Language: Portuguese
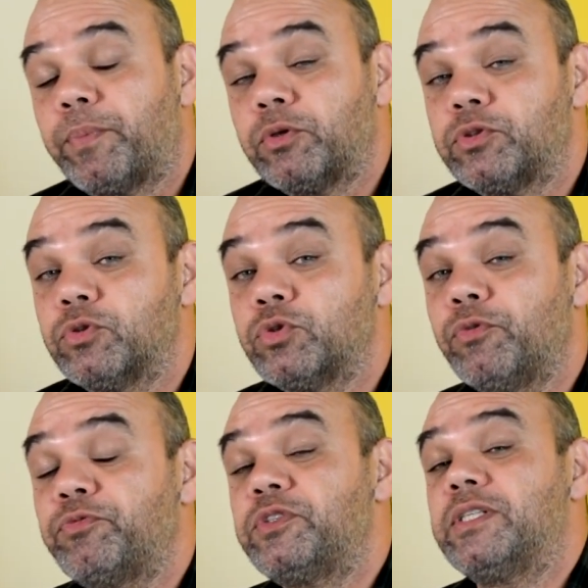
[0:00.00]
para os seus
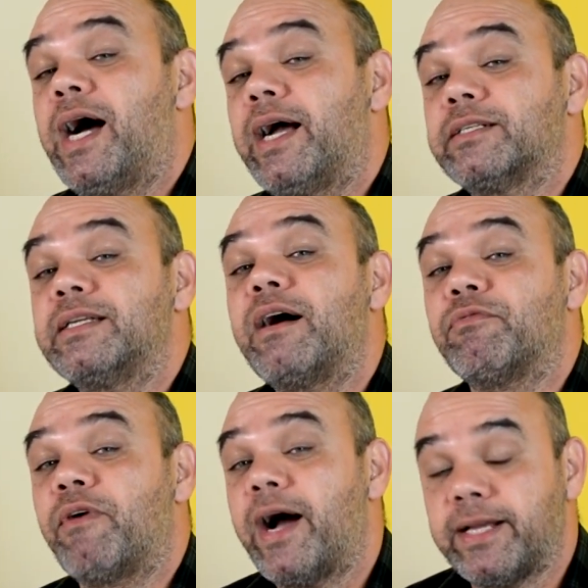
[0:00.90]
oficiais
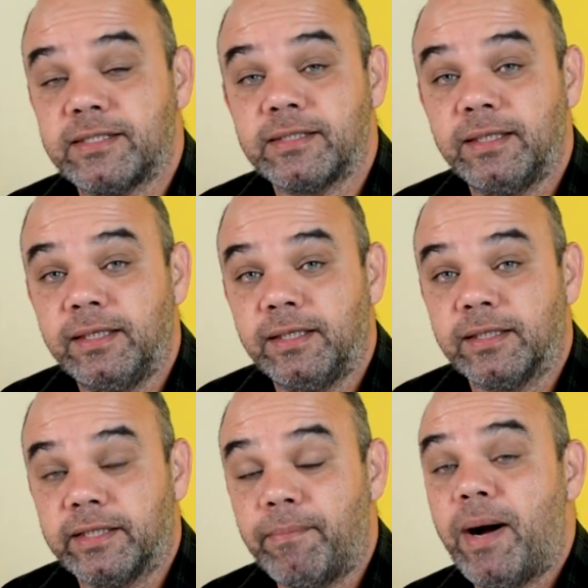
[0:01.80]
navais
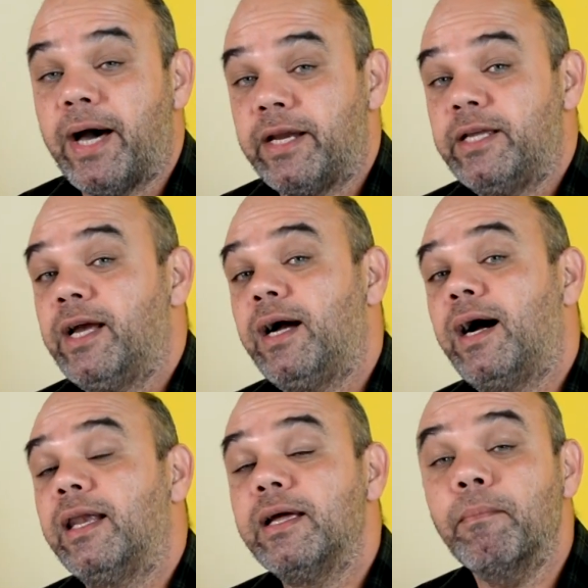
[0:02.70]
da Marinha
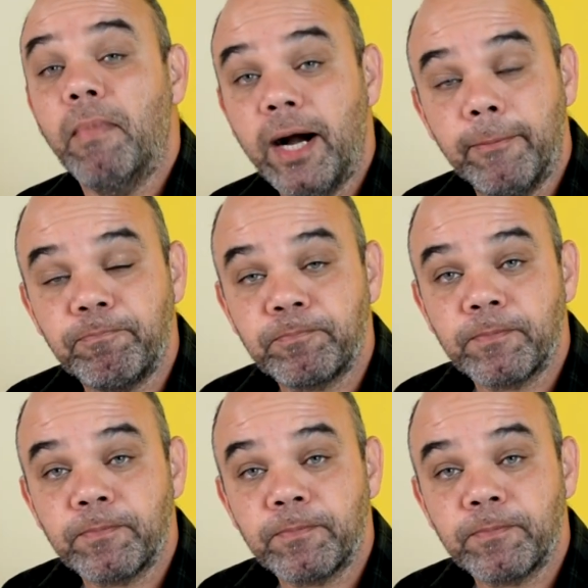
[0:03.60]
Alemã.